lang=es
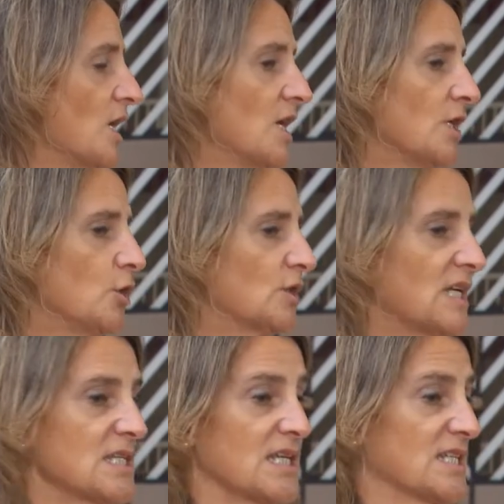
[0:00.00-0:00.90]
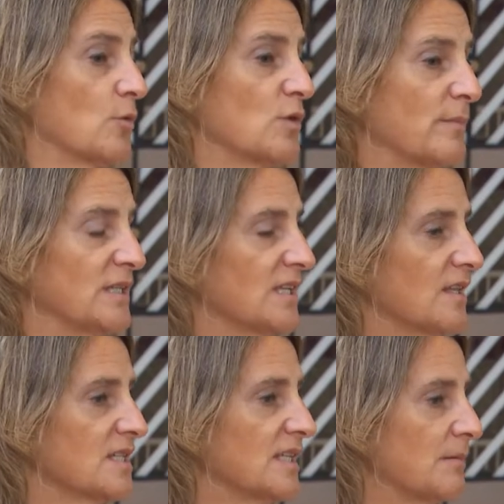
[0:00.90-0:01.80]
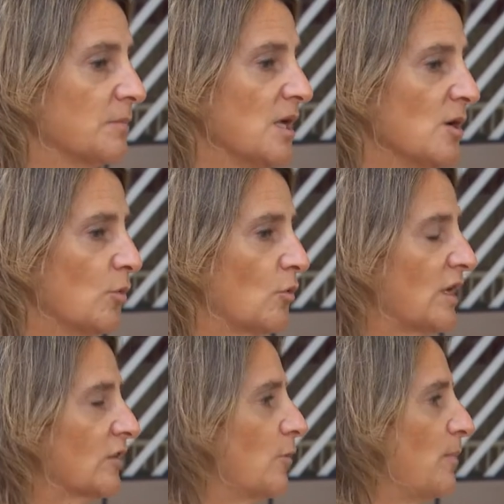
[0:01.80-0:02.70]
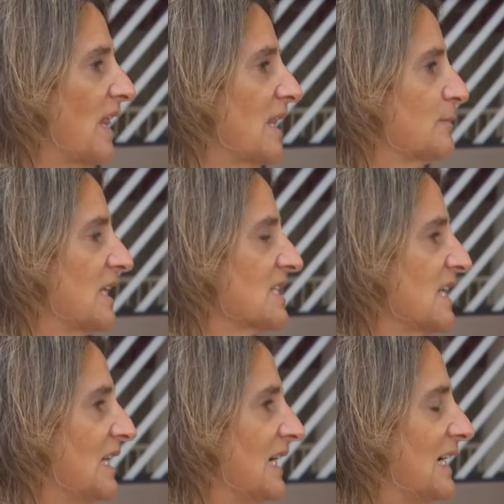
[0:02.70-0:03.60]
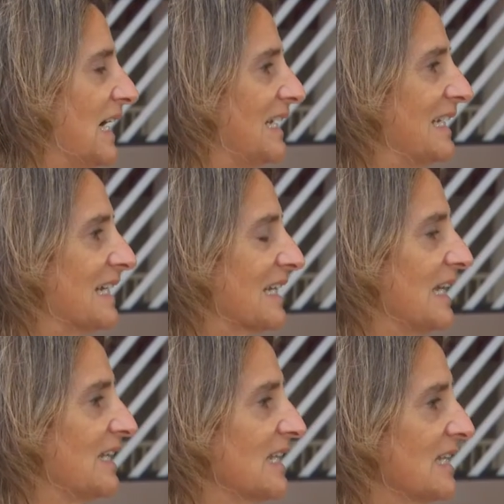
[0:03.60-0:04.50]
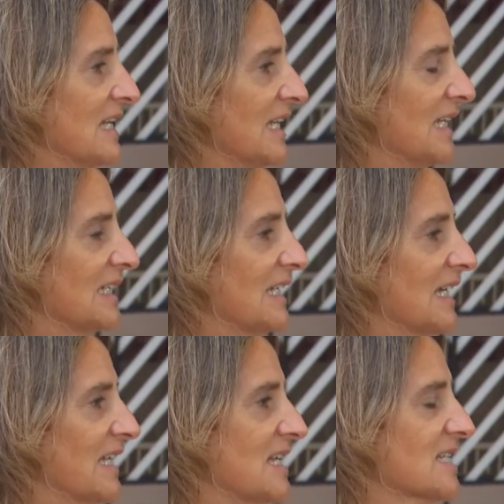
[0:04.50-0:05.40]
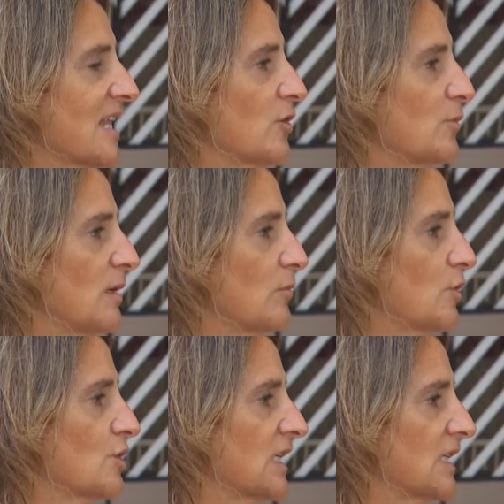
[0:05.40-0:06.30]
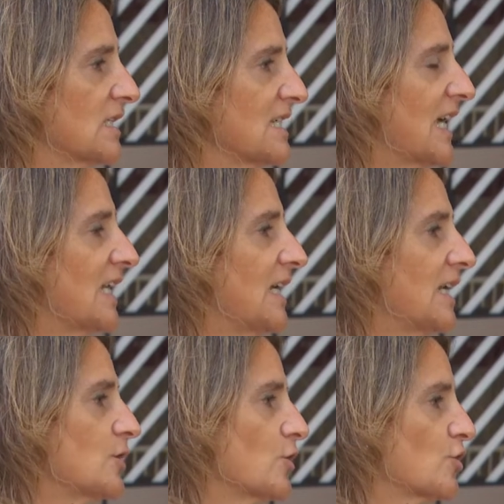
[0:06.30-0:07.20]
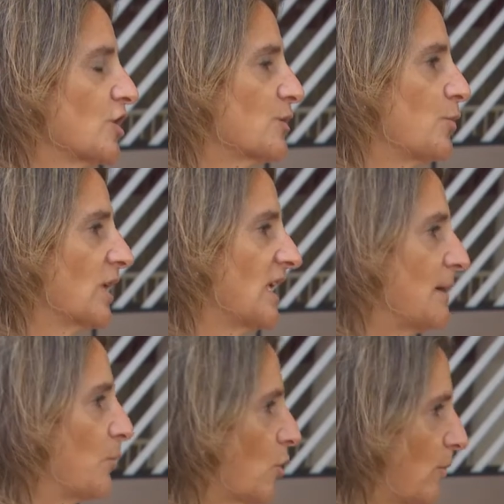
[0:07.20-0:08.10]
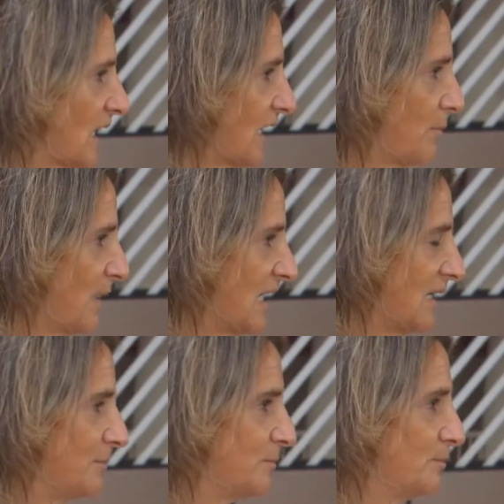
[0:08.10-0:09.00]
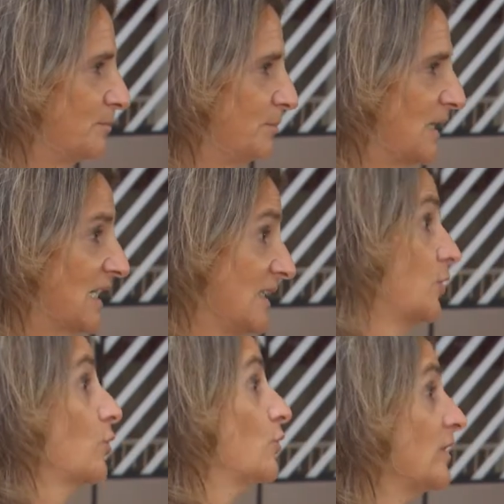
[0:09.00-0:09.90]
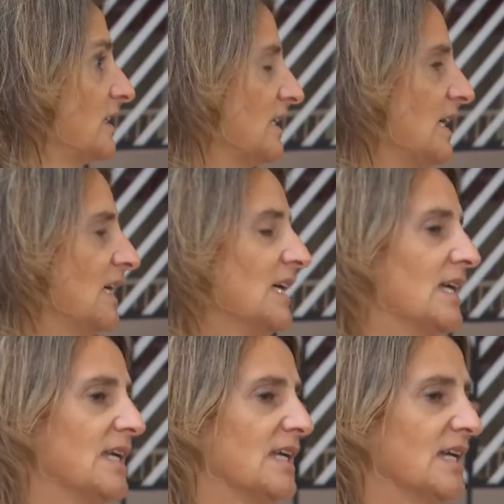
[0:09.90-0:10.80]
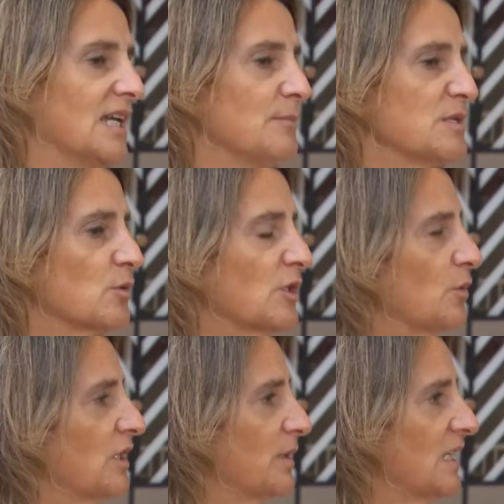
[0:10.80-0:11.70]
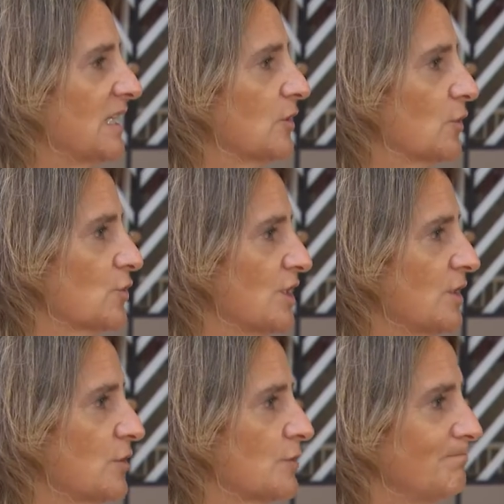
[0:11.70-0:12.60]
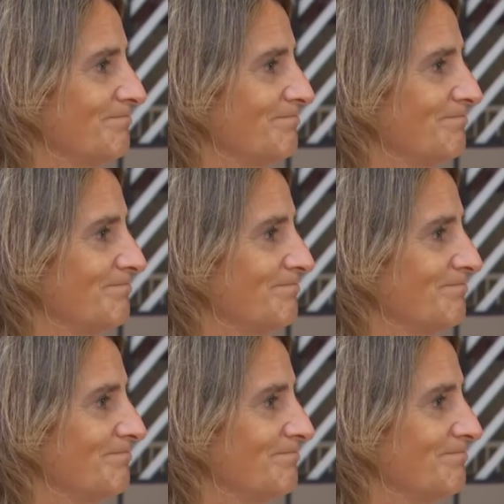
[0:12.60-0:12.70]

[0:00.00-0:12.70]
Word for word: y otras que seguramente necesitan modulación para adaptarse a la, realidad de cada Estado miembro sin, generar distorsiones porque haya poco margen para, para introducir eh, el mismo tipo de medida en todos sitios.